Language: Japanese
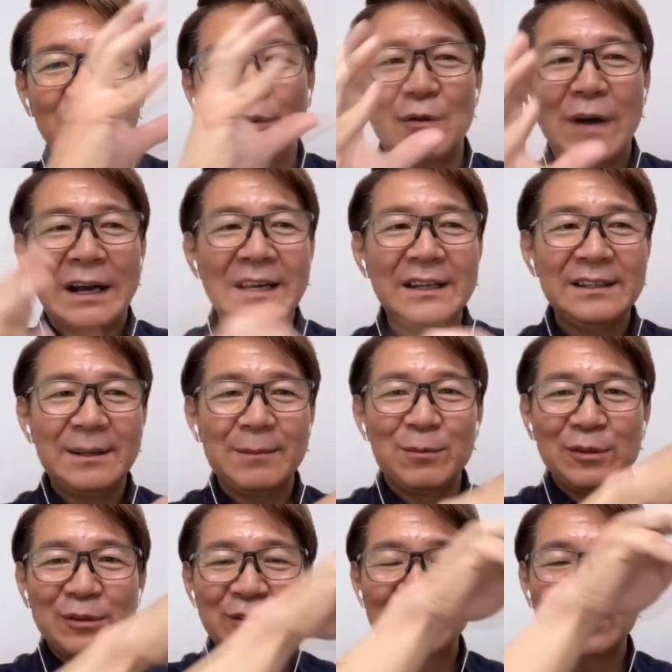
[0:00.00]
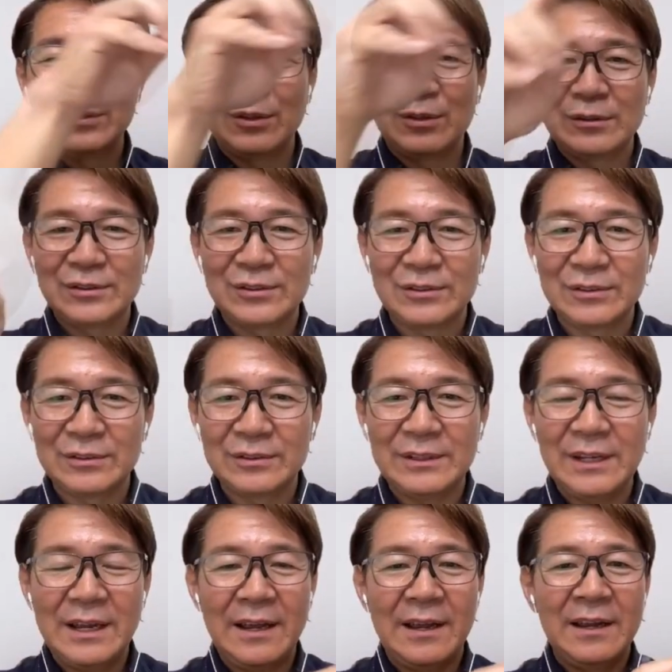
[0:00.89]
う分けて目標を作っ
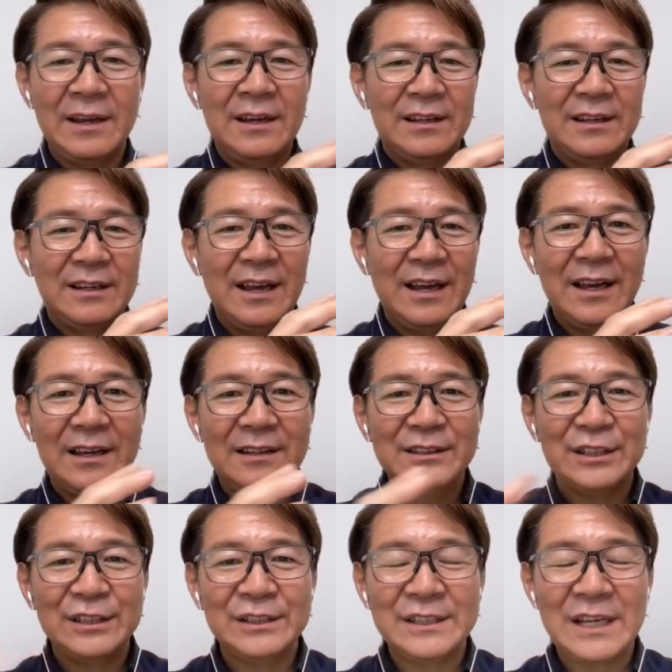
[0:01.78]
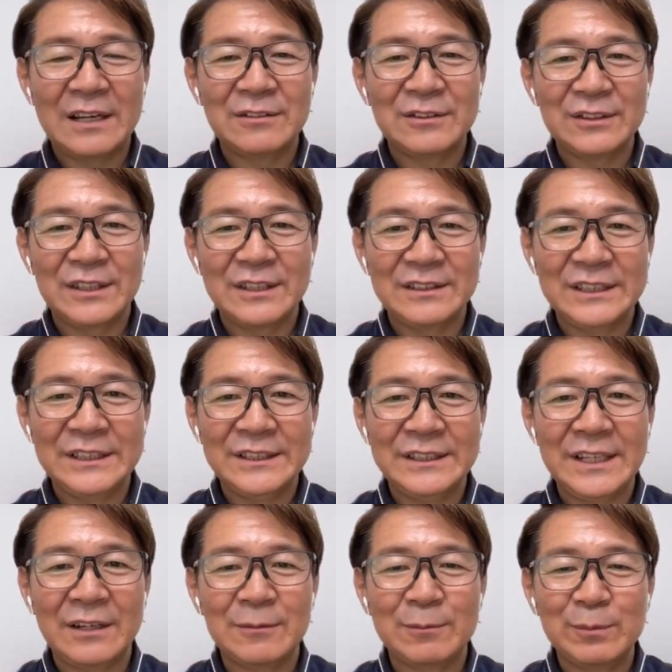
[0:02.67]
て、えー、人生の人
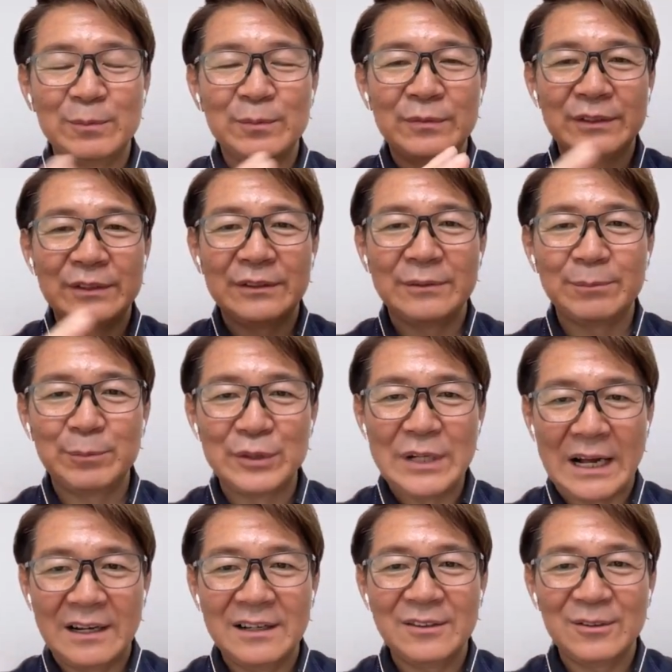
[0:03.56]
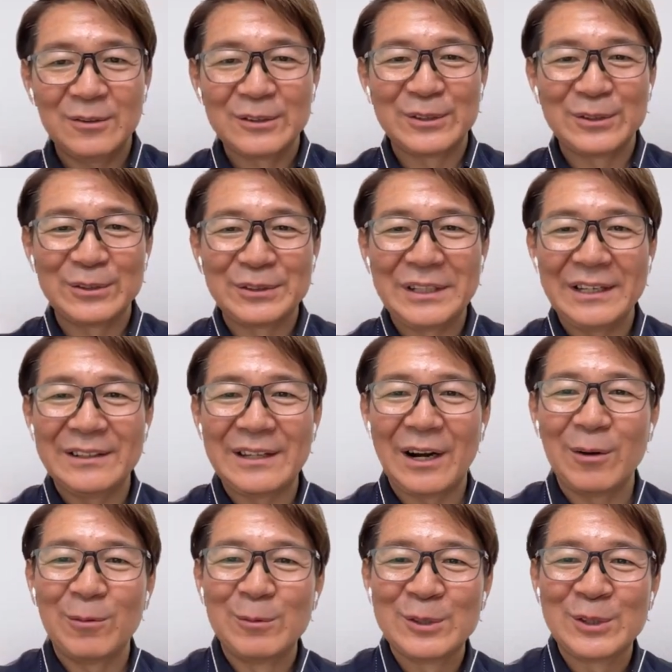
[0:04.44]
生のプランを作っていっ
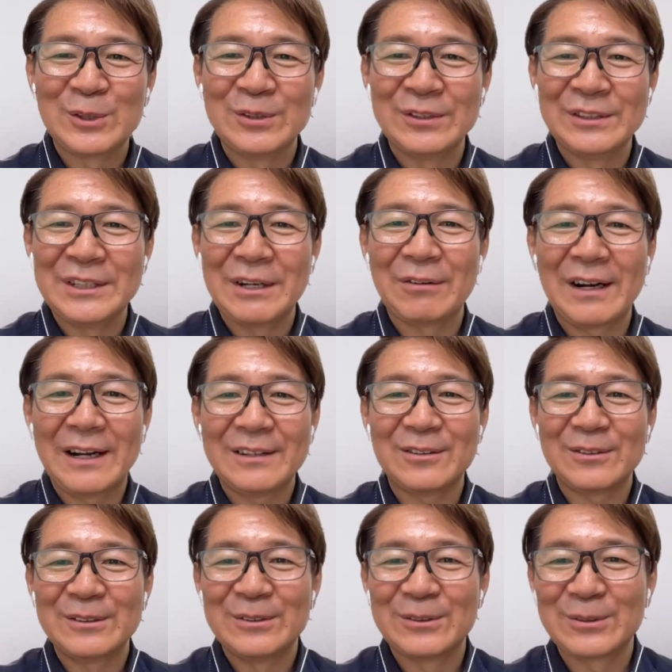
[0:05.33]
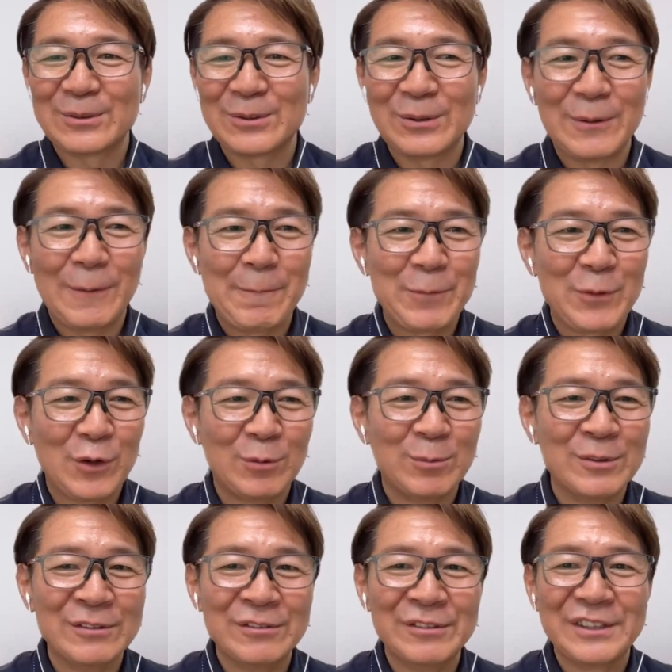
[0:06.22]
たら面白いんちゃうかなということを
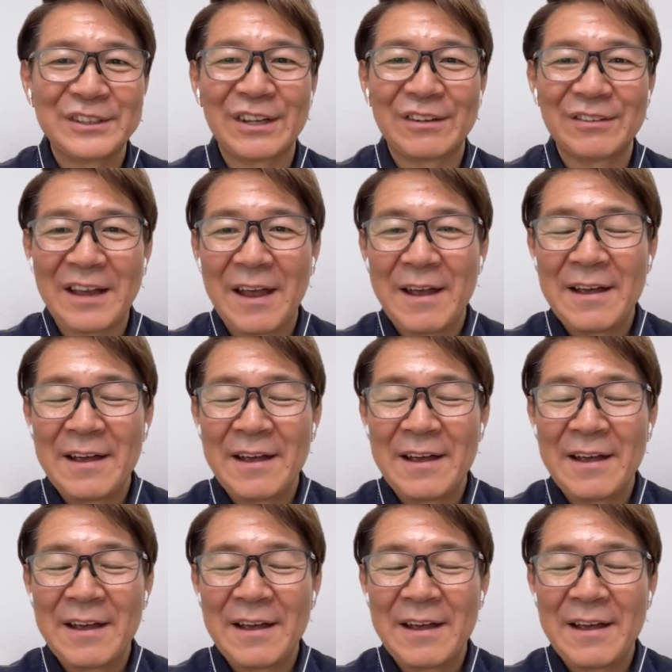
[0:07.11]
思うんですけどね。